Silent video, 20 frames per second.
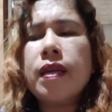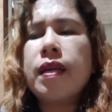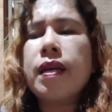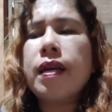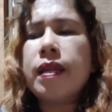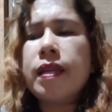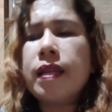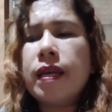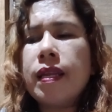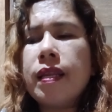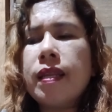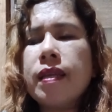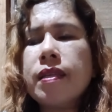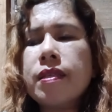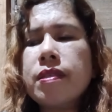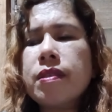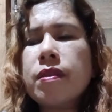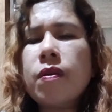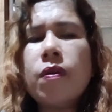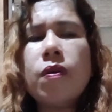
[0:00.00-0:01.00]
ka na ring
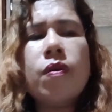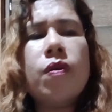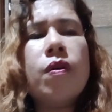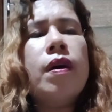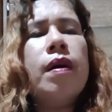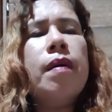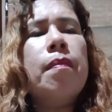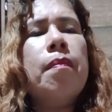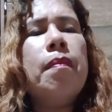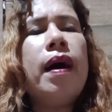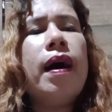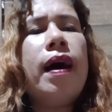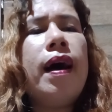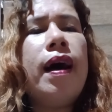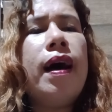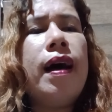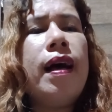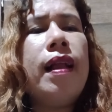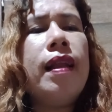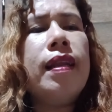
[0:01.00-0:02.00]
so
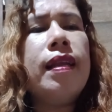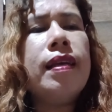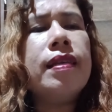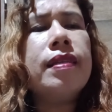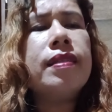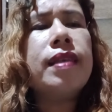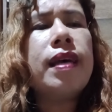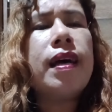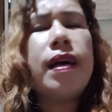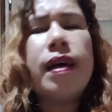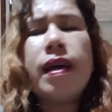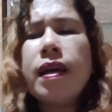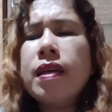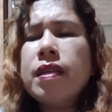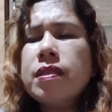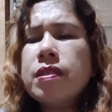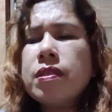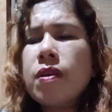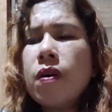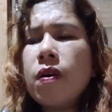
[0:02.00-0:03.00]
malisa
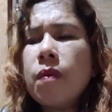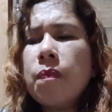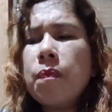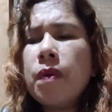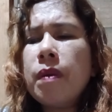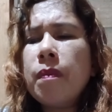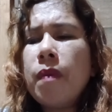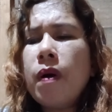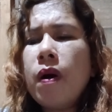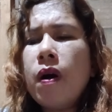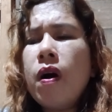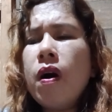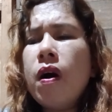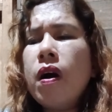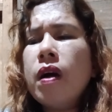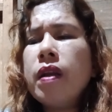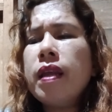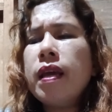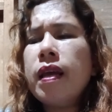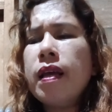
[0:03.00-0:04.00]

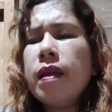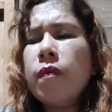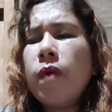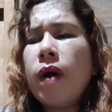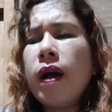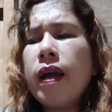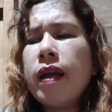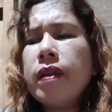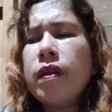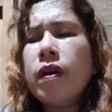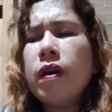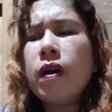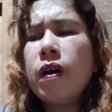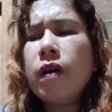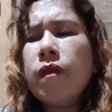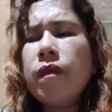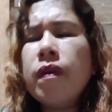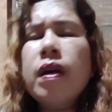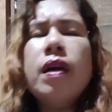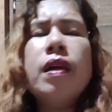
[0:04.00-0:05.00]
Supermodel wide of
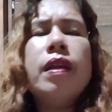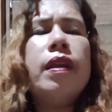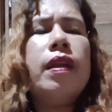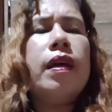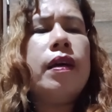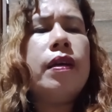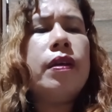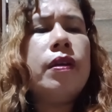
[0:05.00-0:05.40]
oh, the